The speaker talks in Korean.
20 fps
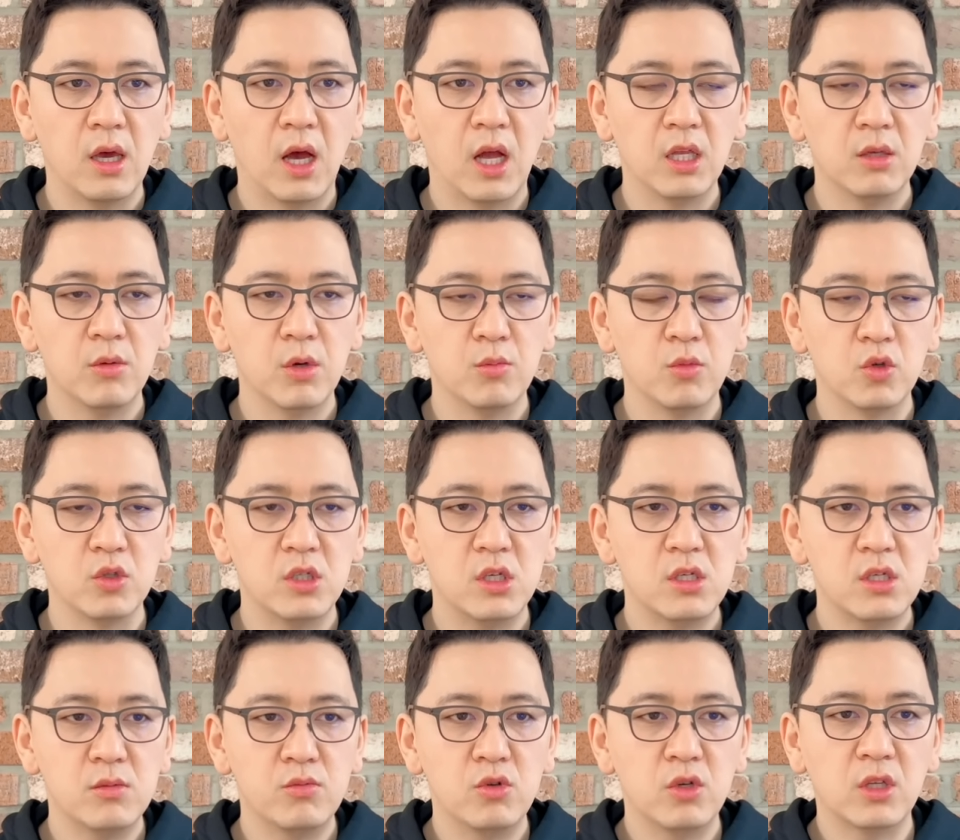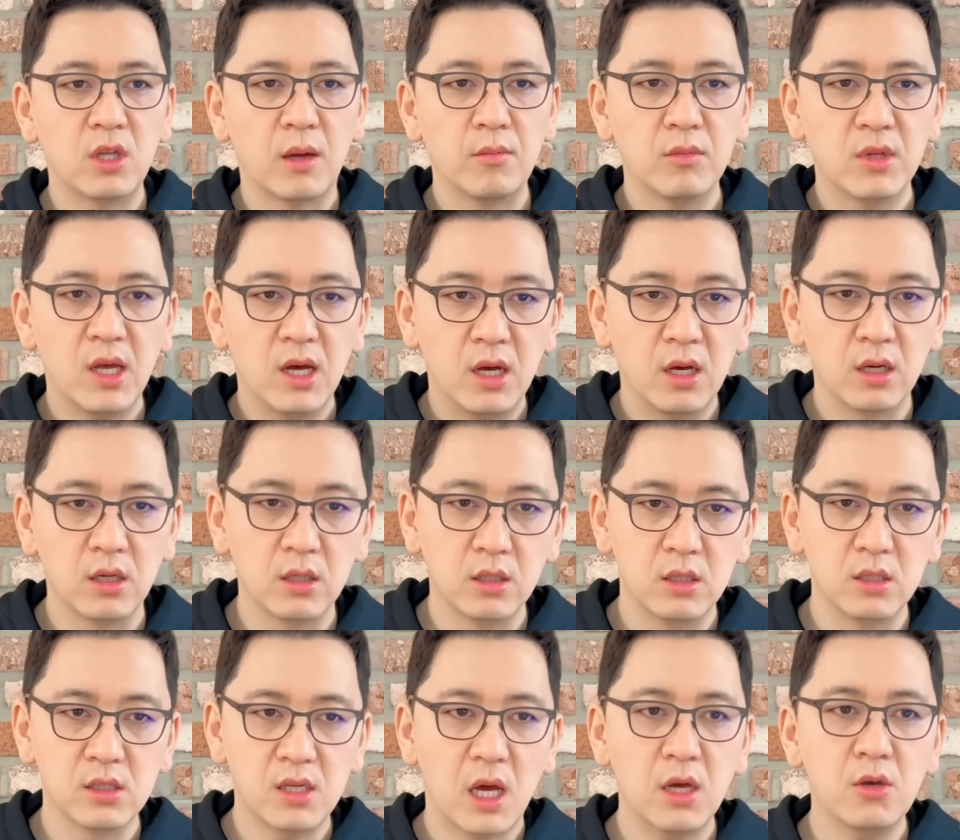아니면 뭐 CGV 담당
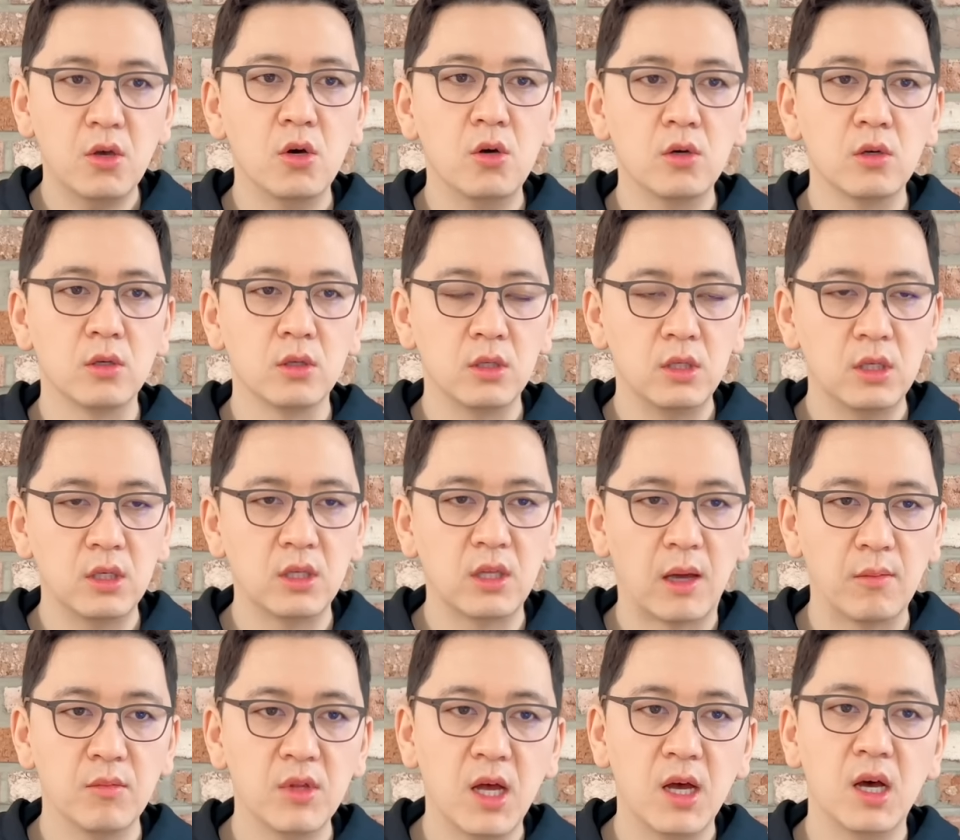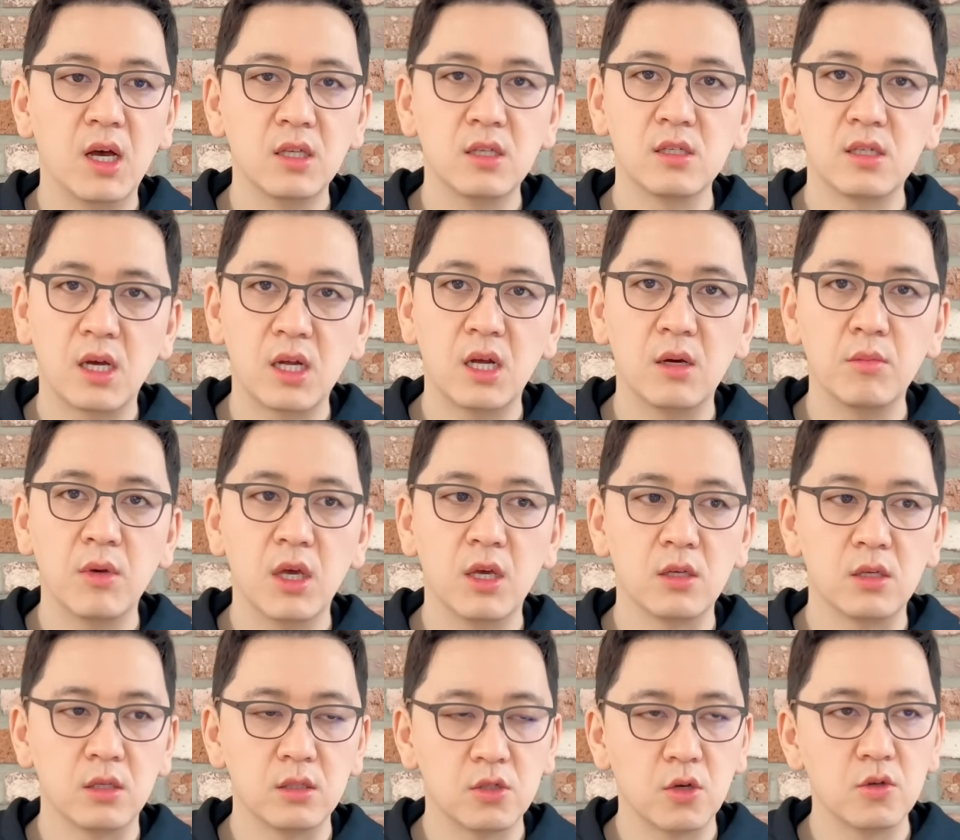그 상영 이 담당하는
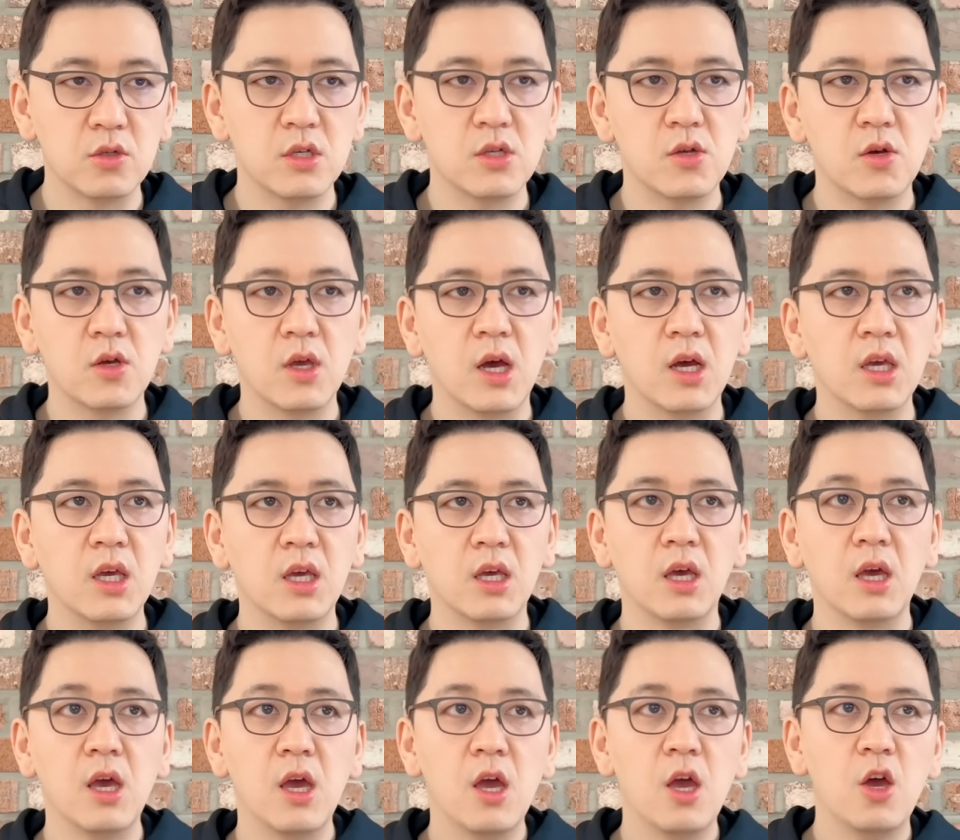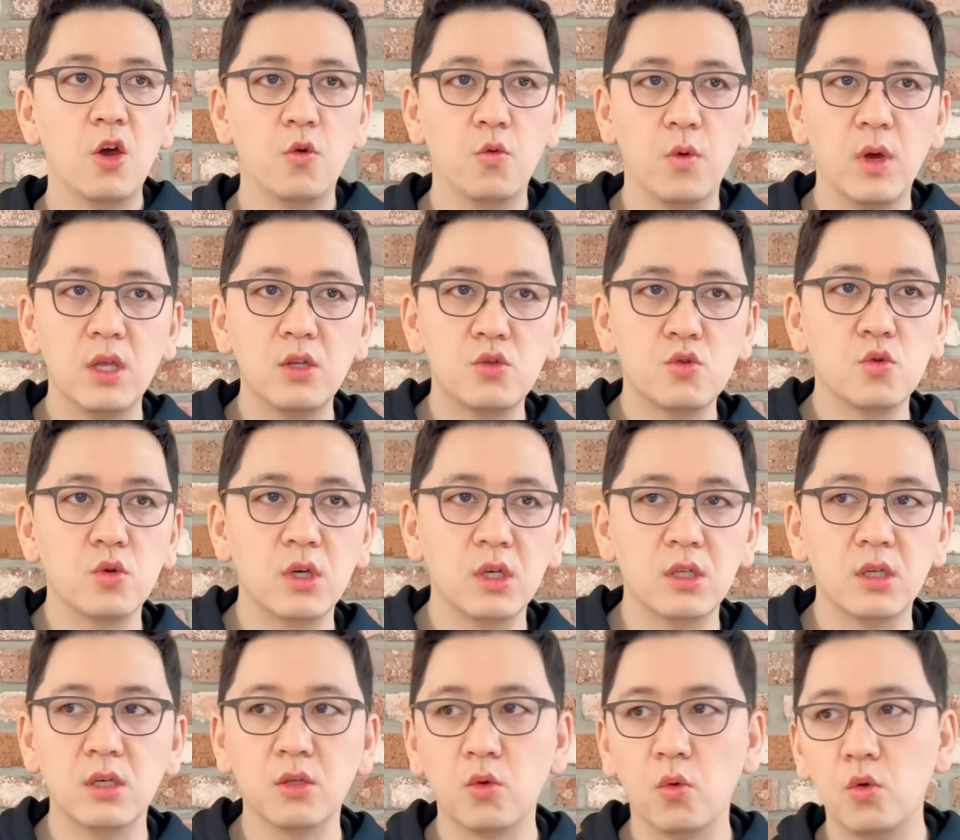사람의 정치 성향이
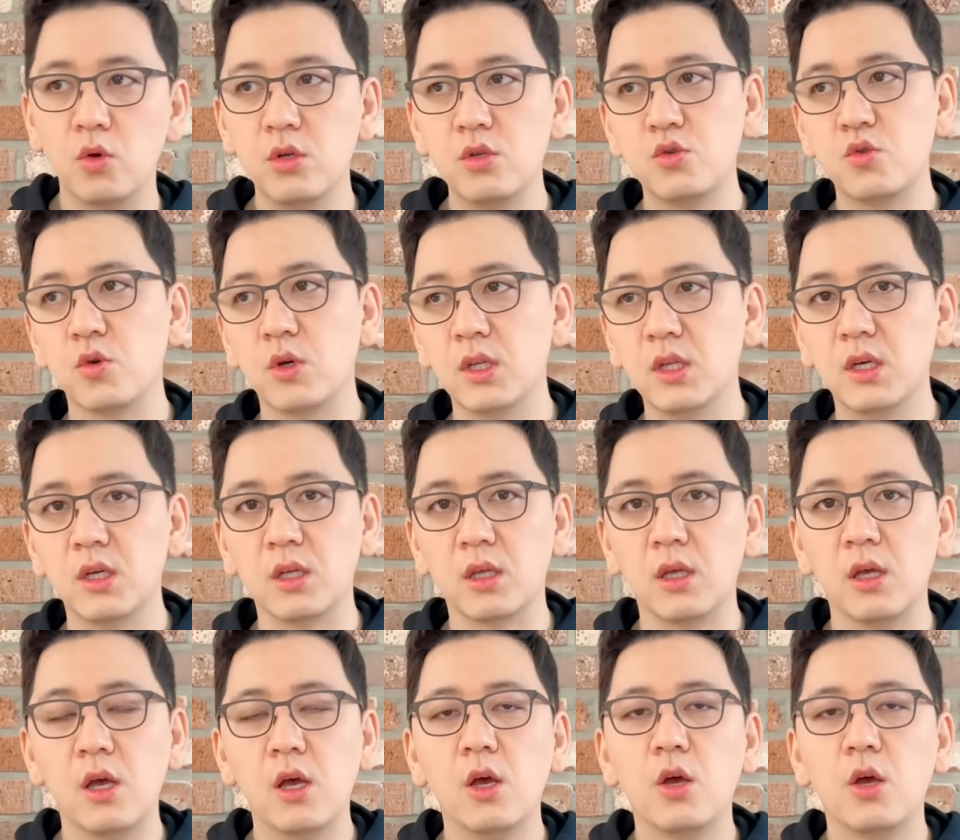왼쪽이든 오른쪽이든